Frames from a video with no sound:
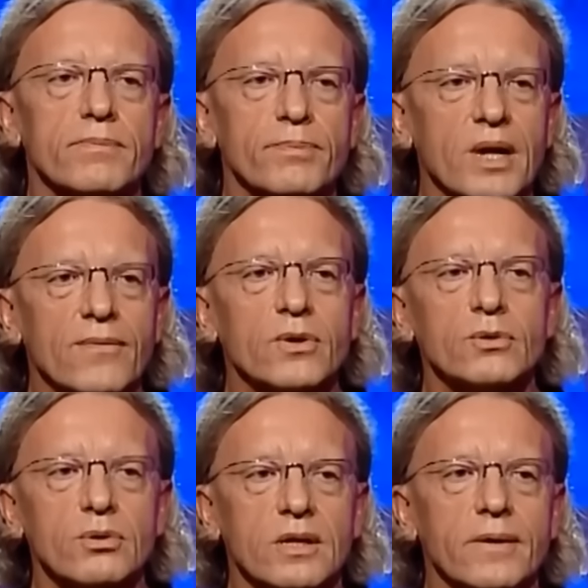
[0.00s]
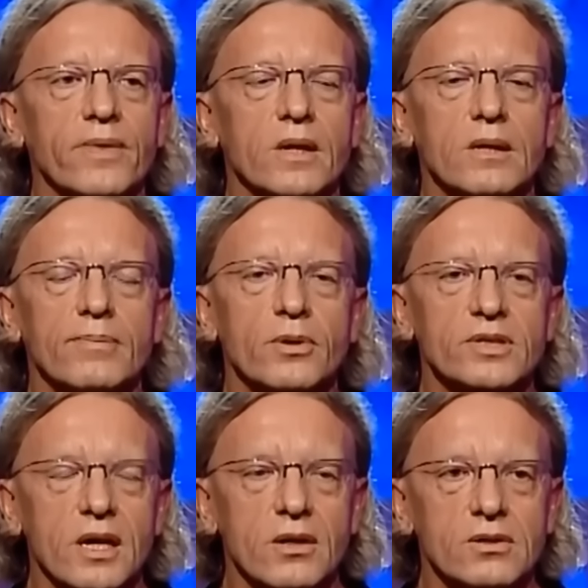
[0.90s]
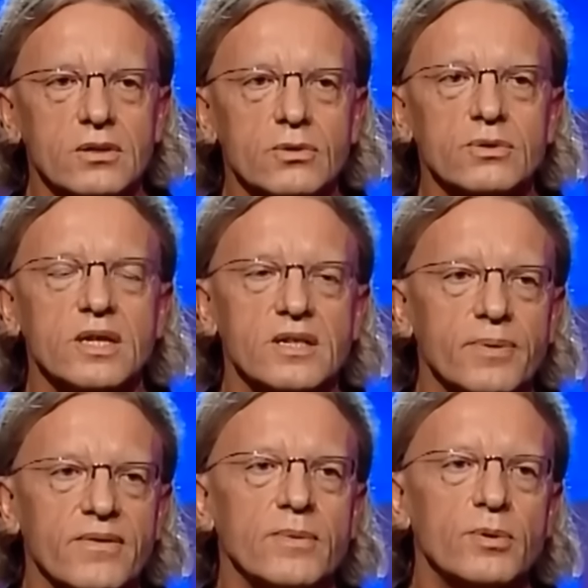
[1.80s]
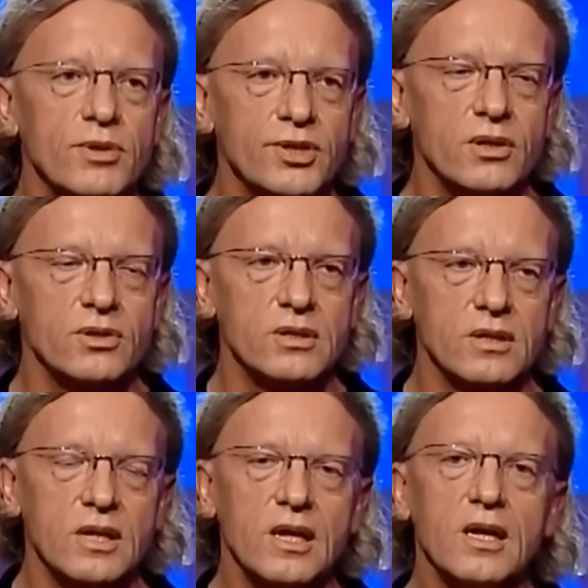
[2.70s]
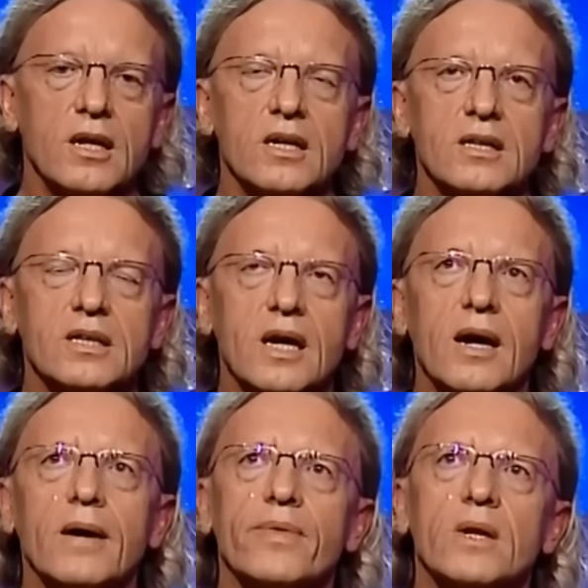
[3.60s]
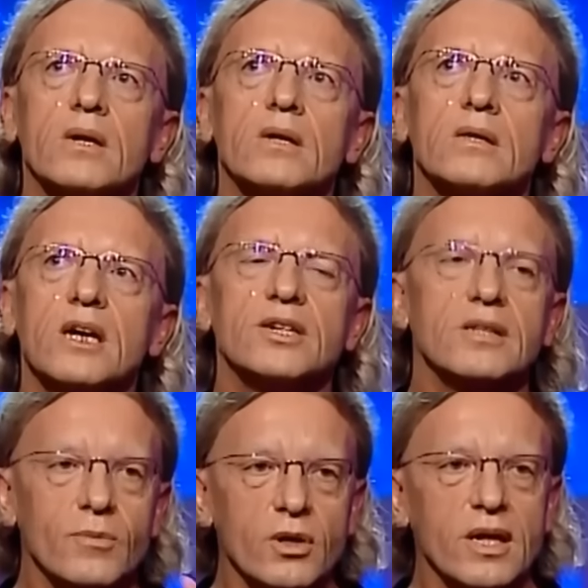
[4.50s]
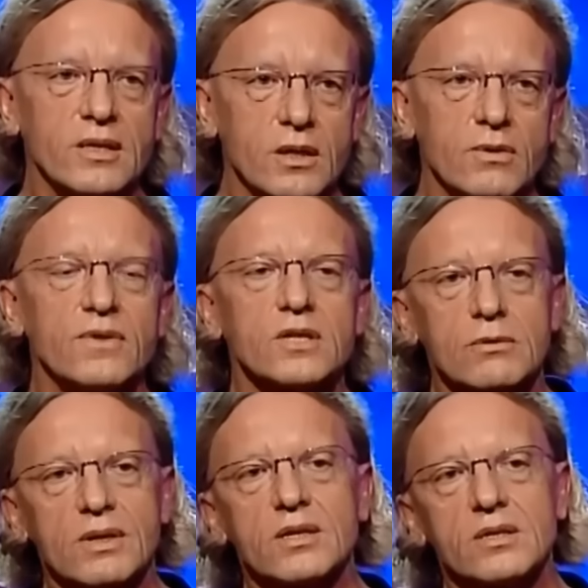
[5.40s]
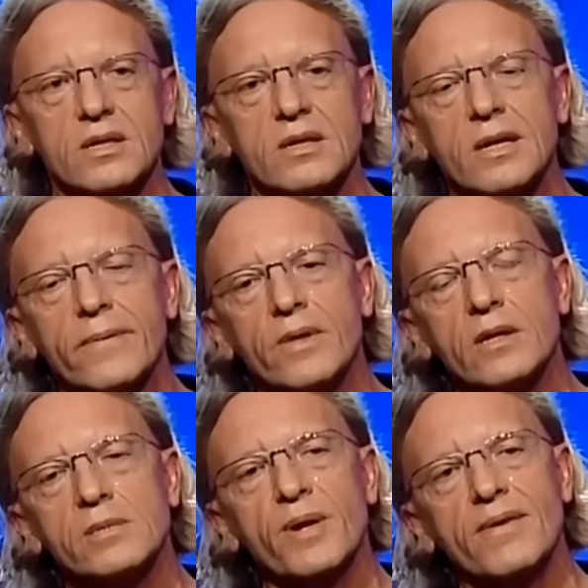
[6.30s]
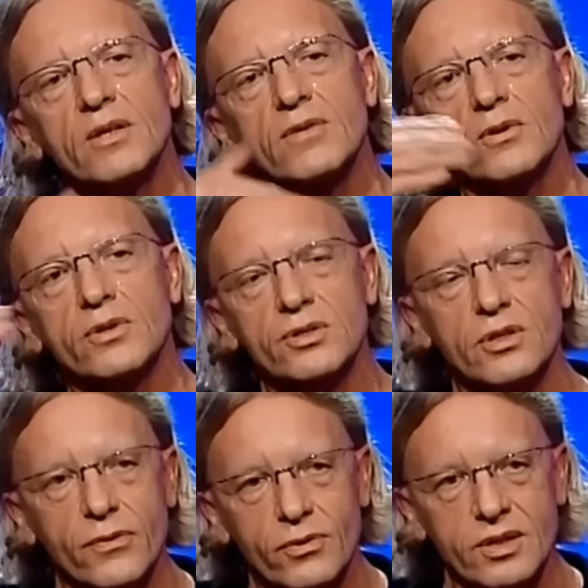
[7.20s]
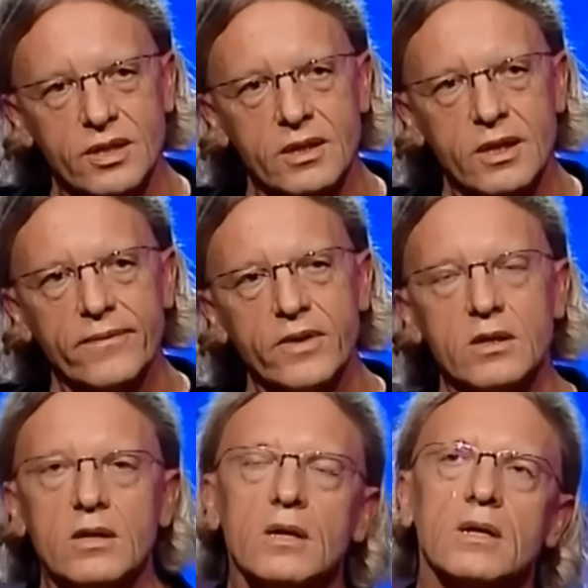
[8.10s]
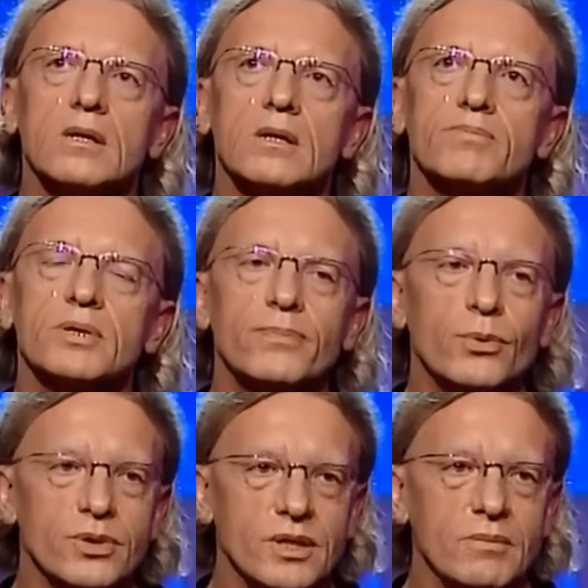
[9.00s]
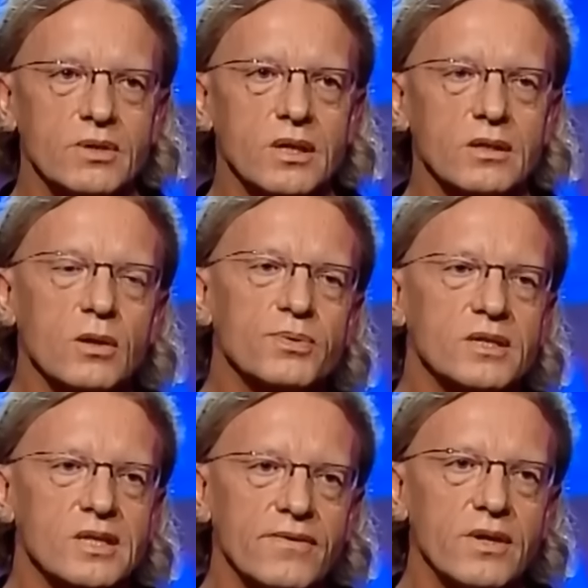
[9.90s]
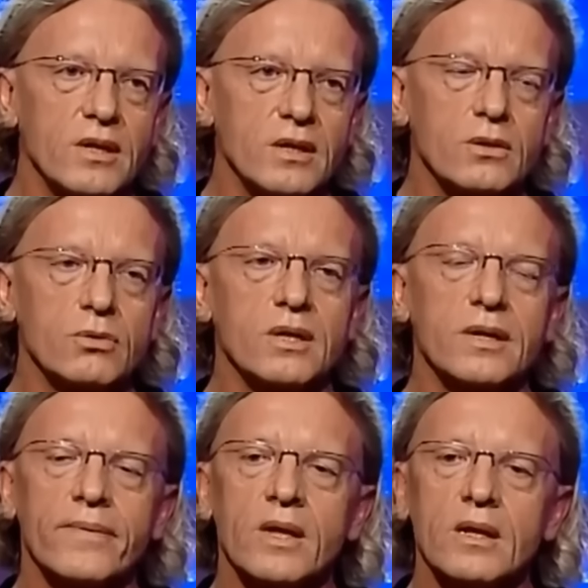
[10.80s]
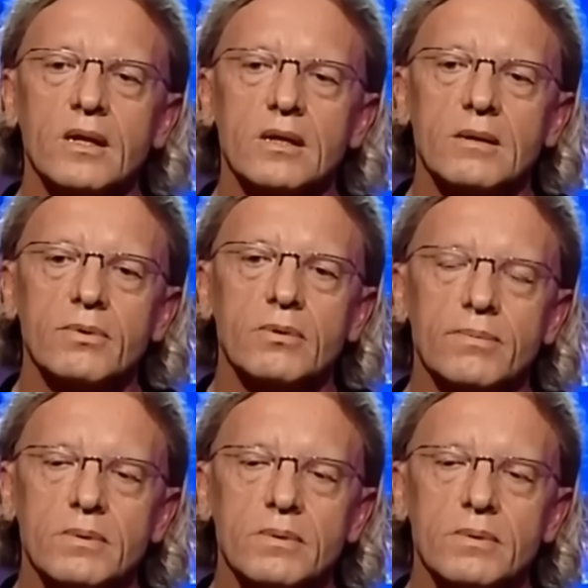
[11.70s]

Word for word: prawo, które polska konstytucja zapewnia publiczności. Ta nasza demokracja również składa się E, sprawa do wolności twórczej. I e, przypuszczam, że to przedstawienie, które e, było